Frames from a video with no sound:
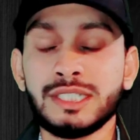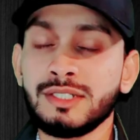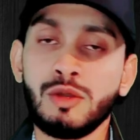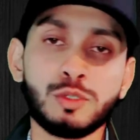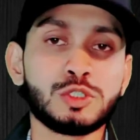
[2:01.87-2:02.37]

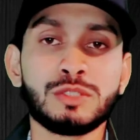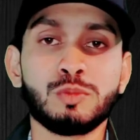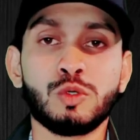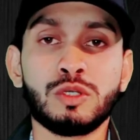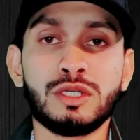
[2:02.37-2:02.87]
সেটা অবশ্যই
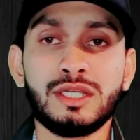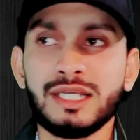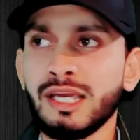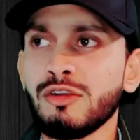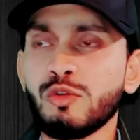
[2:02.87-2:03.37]
ভুল
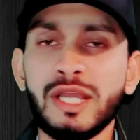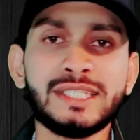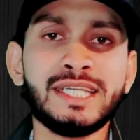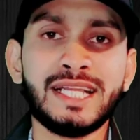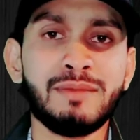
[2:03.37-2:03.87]
কারণ
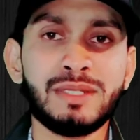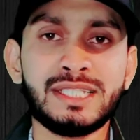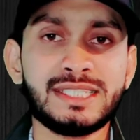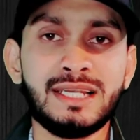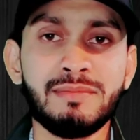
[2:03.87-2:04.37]
কয়েকদিন আগে আমরা
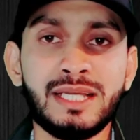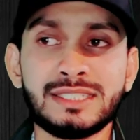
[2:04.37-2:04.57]
দেখছিলাম না